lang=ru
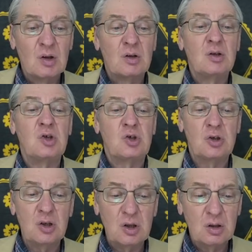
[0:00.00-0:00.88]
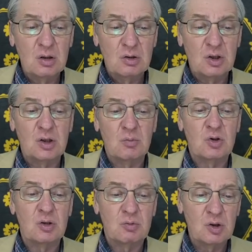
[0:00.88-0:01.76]
d4, затем
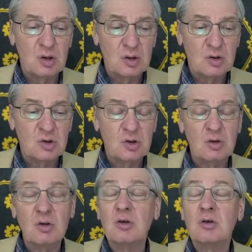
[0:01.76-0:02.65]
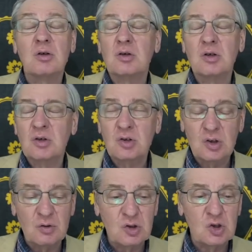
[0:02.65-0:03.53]
c, c4
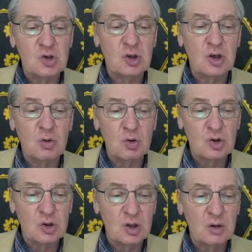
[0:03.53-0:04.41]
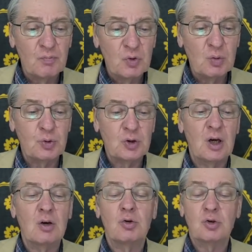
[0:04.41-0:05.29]
э, э, и конь c3,
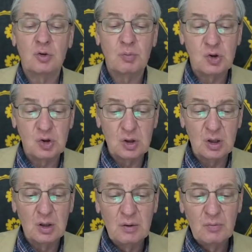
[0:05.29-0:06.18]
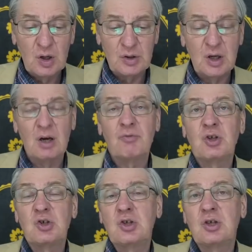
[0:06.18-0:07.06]
допуская ход слон b4. Хотя в
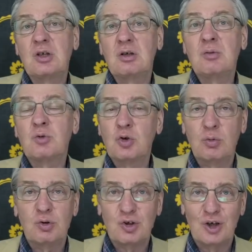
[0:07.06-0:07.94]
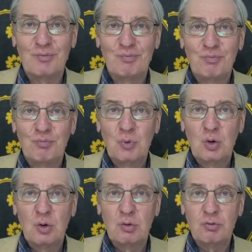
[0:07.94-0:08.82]
защите Немцовича
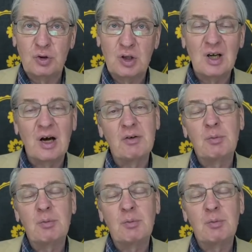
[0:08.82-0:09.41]
э, все-таки главным